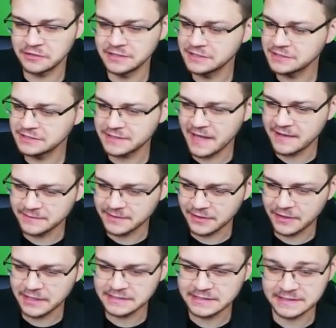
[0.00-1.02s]
Nie czytałem tego
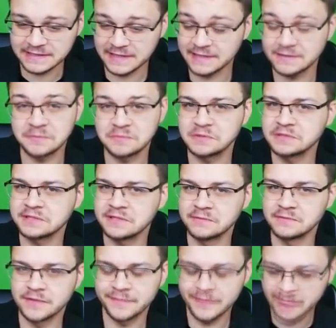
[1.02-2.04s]
jeszcze, zaraz to przeczytam,
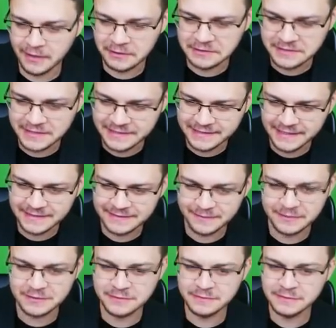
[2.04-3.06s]
zrobię małe cięcie i
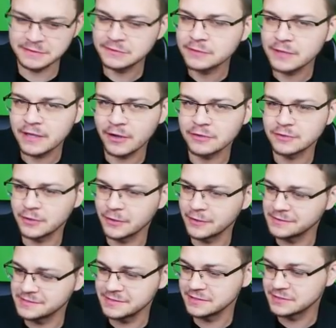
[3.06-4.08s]
zobaczymy, czy tutaj o to chodzi,